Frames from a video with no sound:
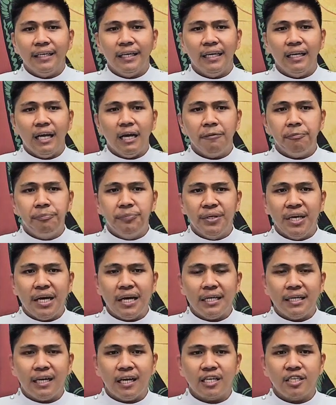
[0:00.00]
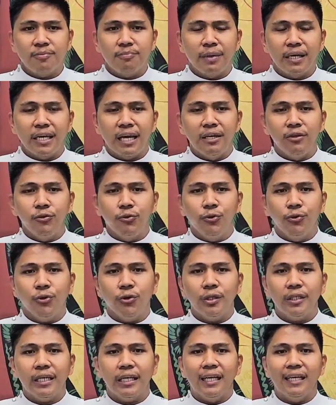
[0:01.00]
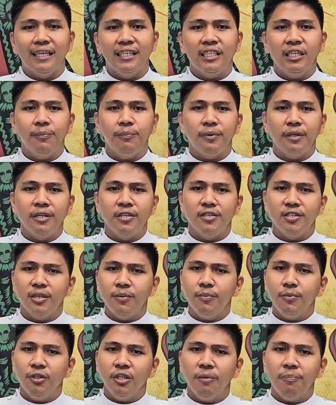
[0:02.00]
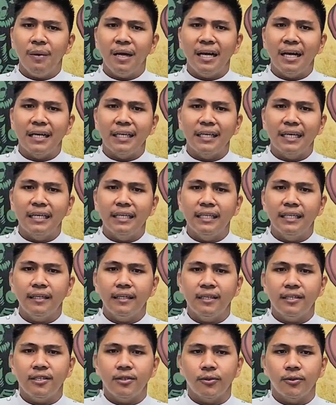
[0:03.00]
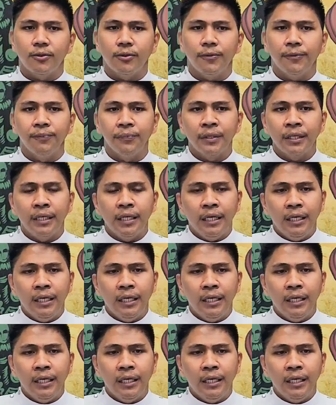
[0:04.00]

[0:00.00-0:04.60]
ken agbyag kas mayanurot kadagiti prinsipyo ti pagarian ni Kristo,